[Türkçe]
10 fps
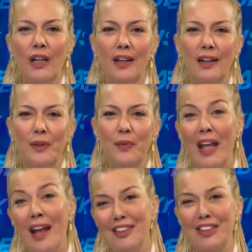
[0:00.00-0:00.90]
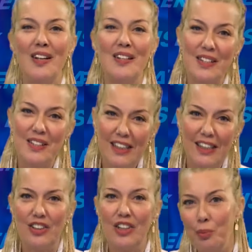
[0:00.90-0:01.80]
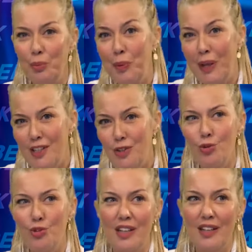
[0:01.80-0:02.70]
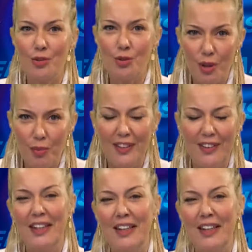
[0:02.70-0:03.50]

E, her şanssızlık yaşayan bir bensuysanız o zaman